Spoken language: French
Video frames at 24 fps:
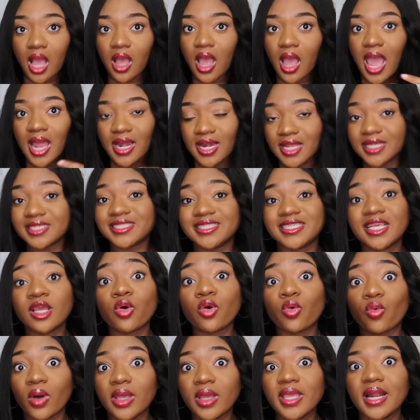allez chez
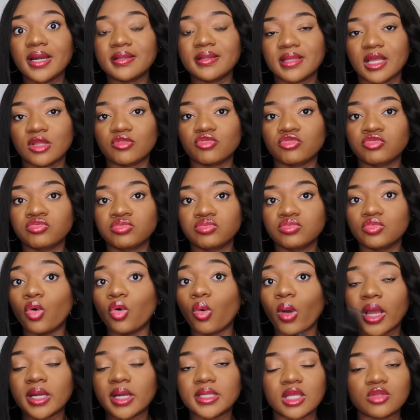Royal Tattoo pour
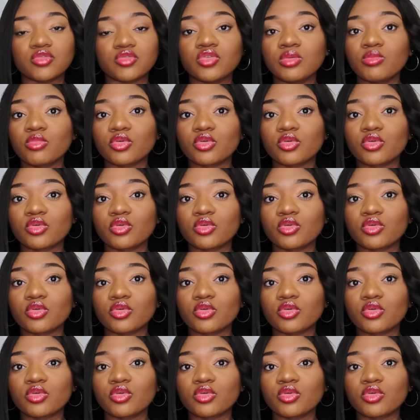Royal Tattoo.